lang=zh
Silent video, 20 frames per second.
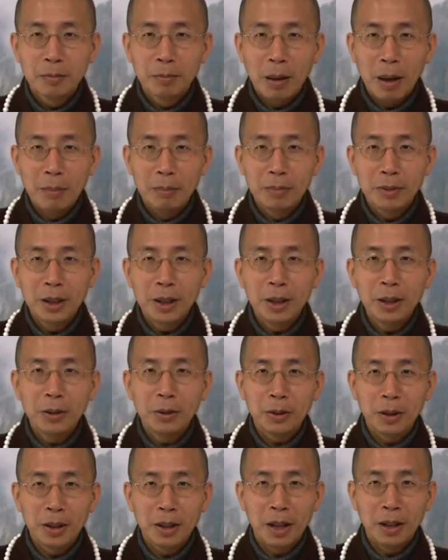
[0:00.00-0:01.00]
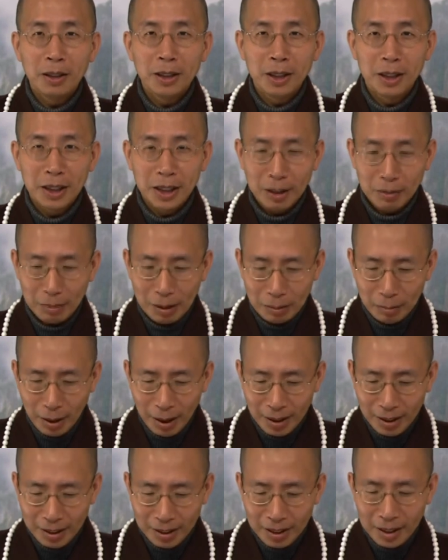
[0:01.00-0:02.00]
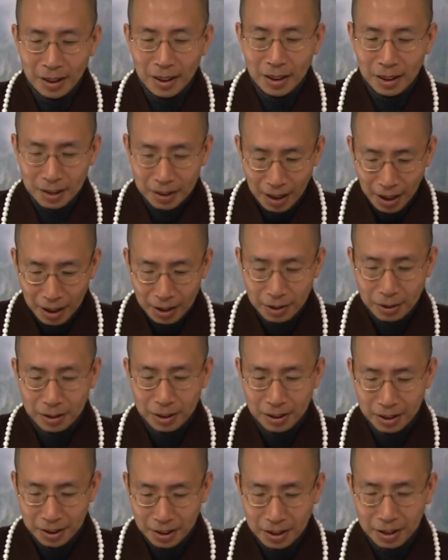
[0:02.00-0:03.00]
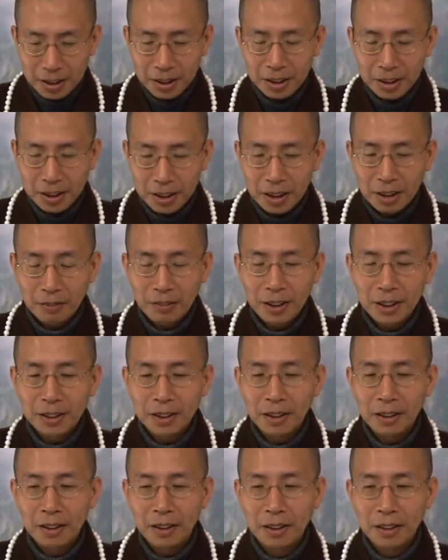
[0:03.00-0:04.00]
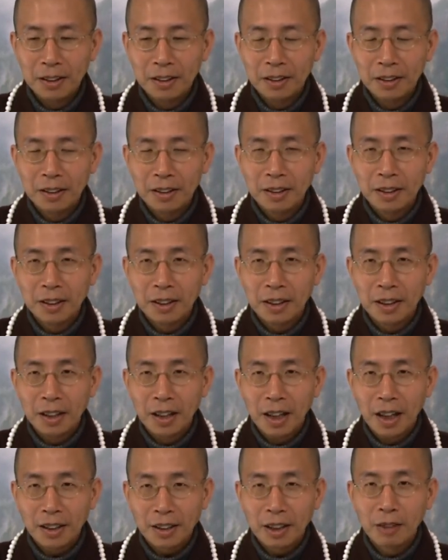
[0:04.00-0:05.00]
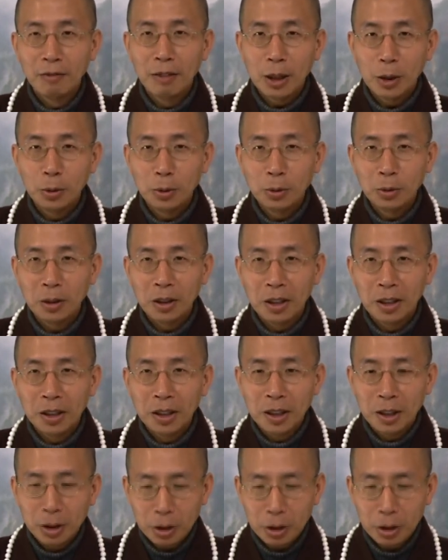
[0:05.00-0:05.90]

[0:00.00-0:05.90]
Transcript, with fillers: 把因果道理听明白了，他就起敬畏心了，啊，他畏惧了，